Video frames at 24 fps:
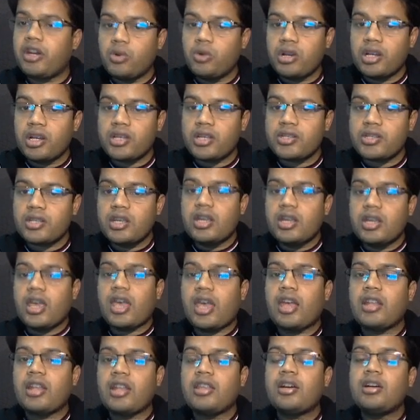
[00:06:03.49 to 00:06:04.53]
nucleus
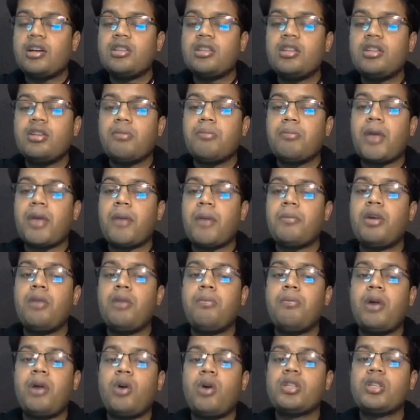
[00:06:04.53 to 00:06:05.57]
and the other
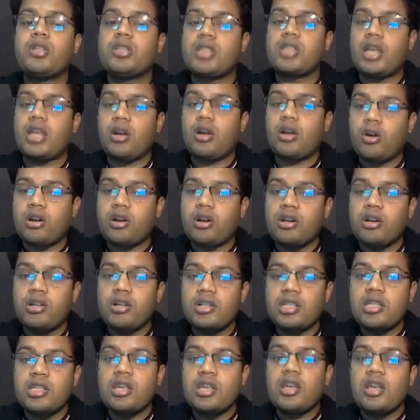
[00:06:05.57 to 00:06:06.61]
membrane-bound cell
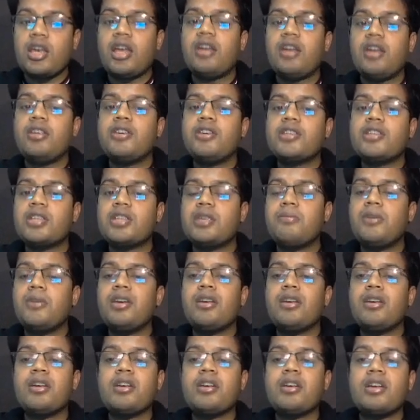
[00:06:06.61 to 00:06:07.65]
organelles and
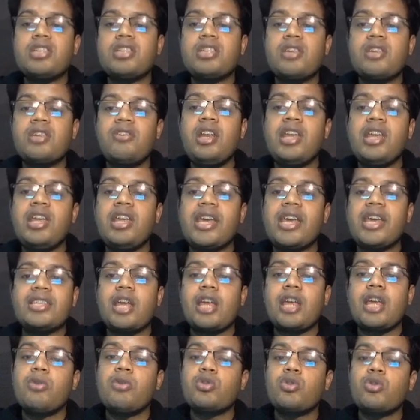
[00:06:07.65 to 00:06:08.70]
इसमें सेवेंटी एस
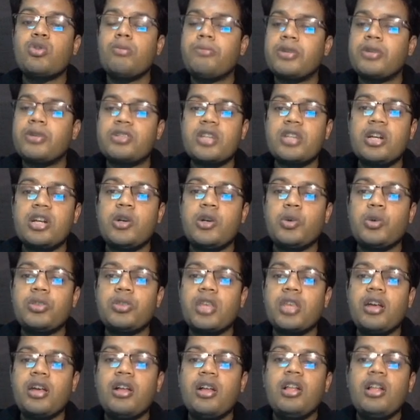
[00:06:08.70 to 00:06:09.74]
राइबोसोम प्रेजेंट होता
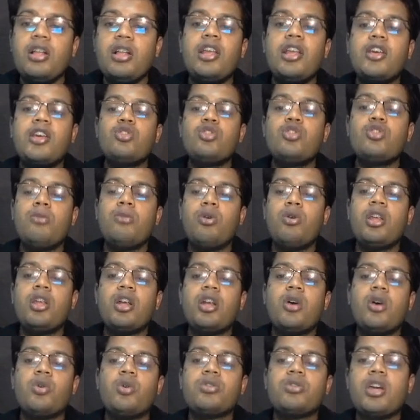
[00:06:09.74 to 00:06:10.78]
है लेकिन जो मोनेरा
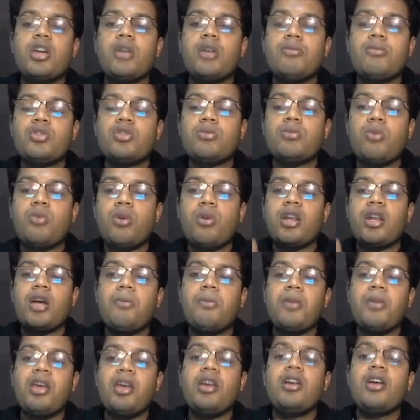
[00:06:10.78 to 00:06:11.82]
होता है उस मोनेरा में